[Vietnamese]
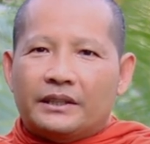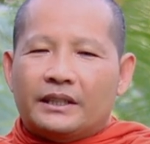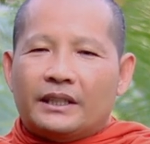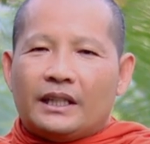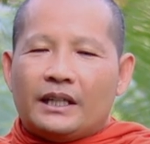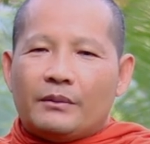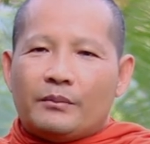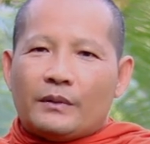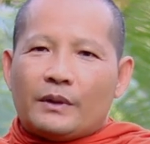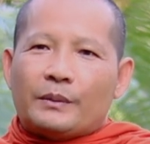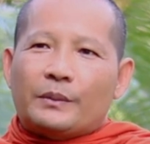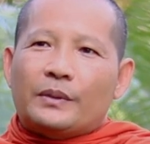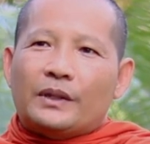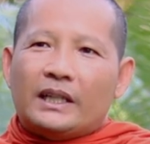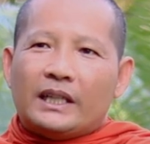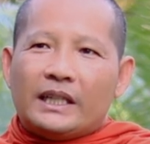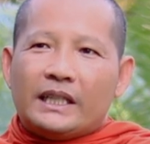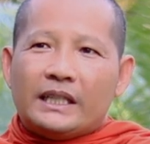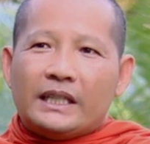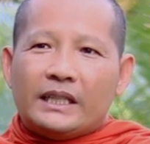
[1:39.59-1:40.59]
nó bồng
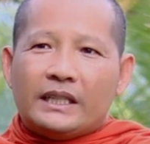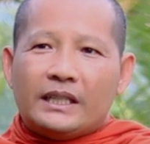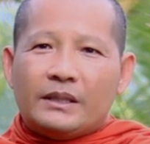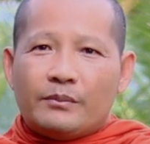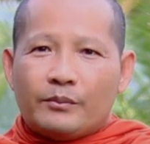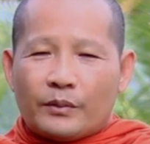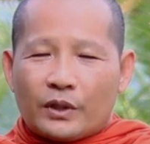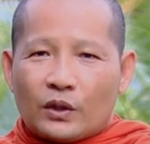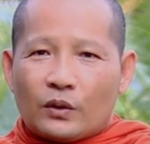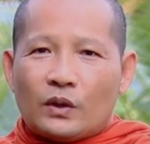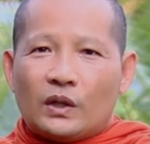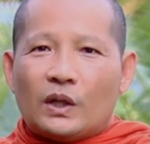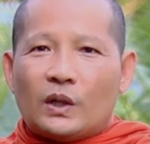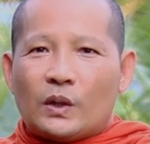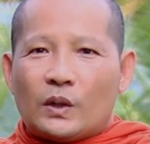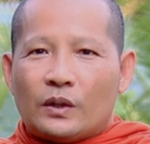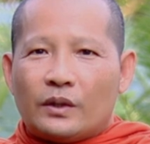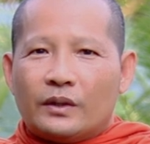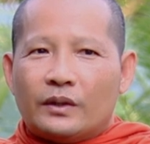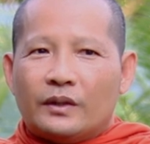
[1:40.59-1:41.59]
lư mình
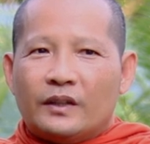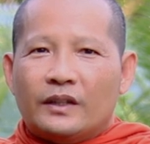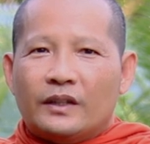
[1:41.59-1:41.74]
lộn